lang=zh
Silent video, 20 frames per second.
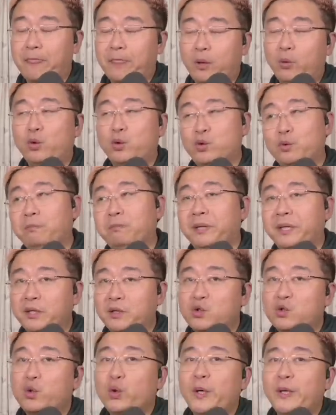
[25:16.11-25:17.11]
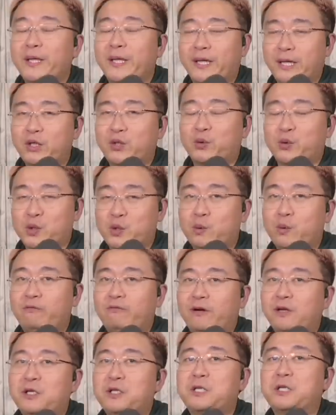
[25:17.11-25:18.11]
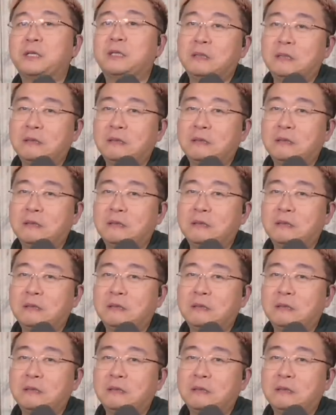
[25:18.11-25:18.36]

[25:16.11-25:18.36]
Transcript: 或者说民粹的一种思维方式